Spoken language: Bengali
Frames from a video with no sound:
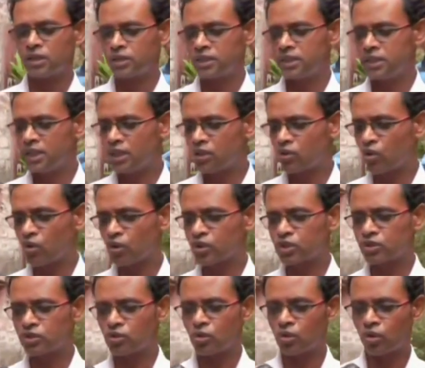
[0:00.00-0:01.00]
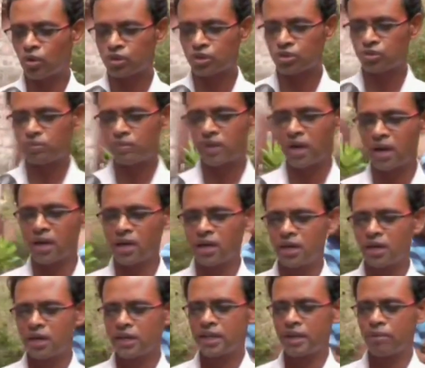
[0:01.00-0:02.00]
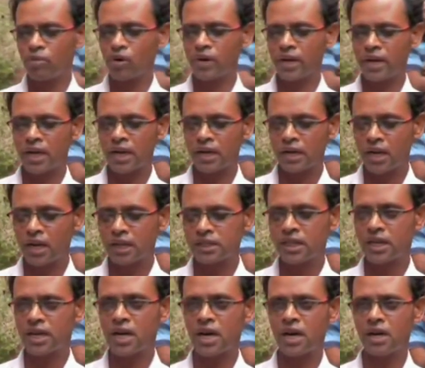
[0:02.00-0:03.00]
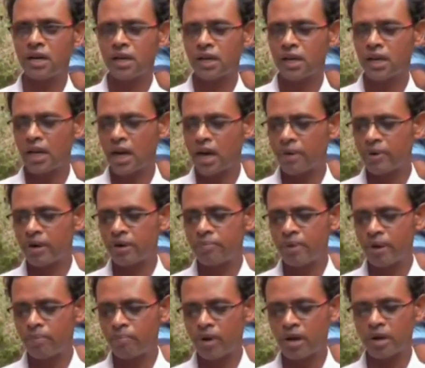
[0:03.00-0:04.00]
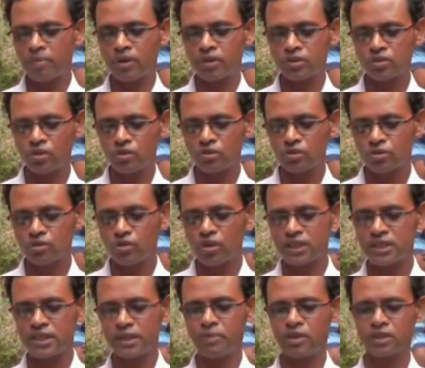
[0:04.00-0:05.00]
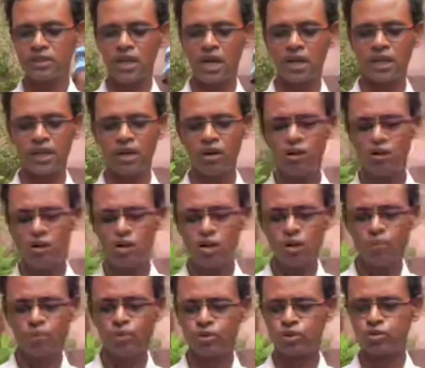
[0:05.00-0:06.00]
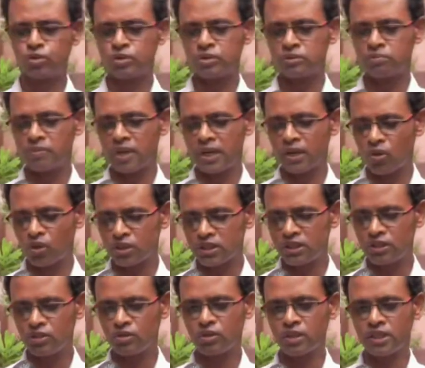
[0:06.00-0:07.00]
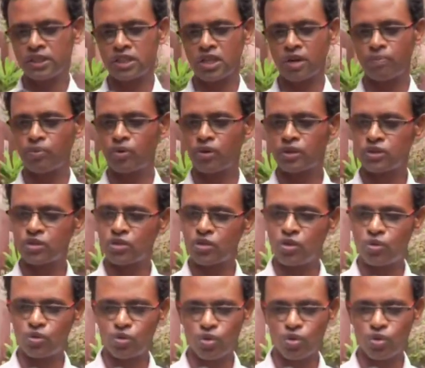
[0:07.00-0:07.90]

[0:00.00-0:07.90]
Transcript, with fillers: যিনি কোচ অষ্টমদা এবং এখানকার যারা ক্লাবের মেম্বার বা সদস্য আছে এবং তাদেরও প্রচুর মানে অচিন্তর এই সাফল্যের জন্য